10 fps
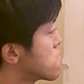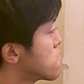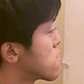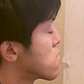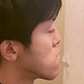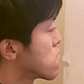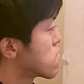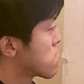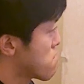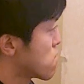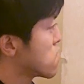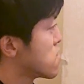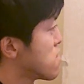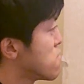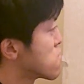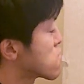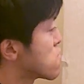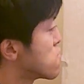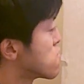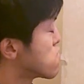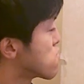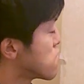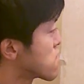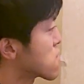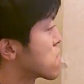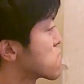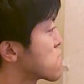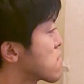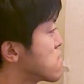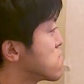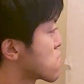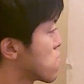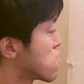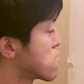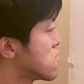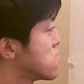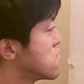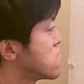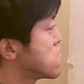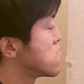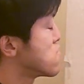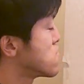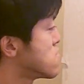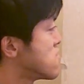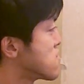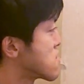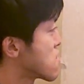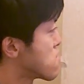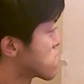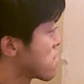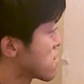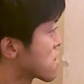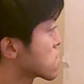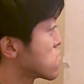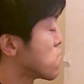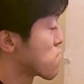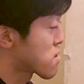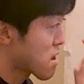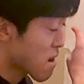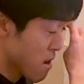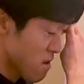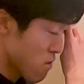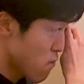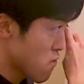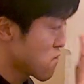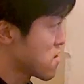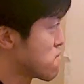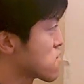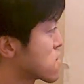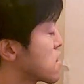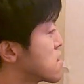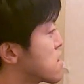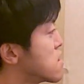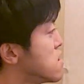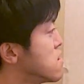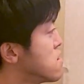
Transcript: まあオイゼビウスとフロレスタンとかいうこう二重人格性格を持った登場人物がいたり、